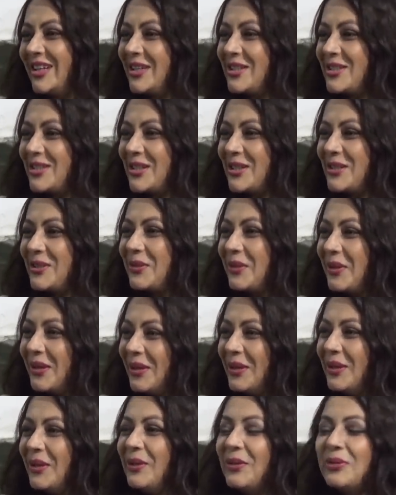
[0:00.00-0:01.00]
গেছিলো
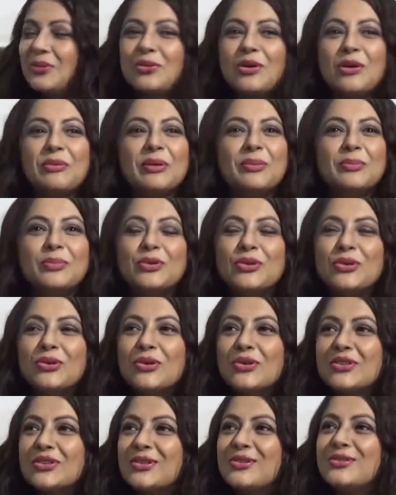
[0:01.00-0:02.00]
তো আমার মনে
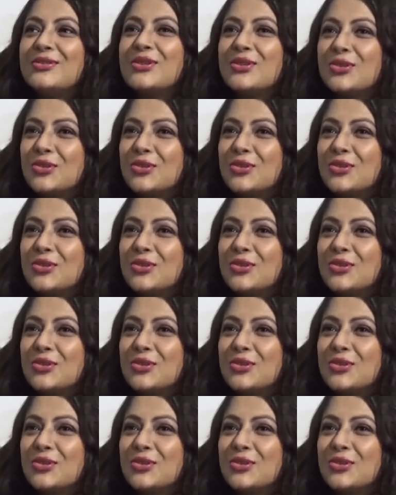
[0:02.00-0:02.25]
হয়েছিল যে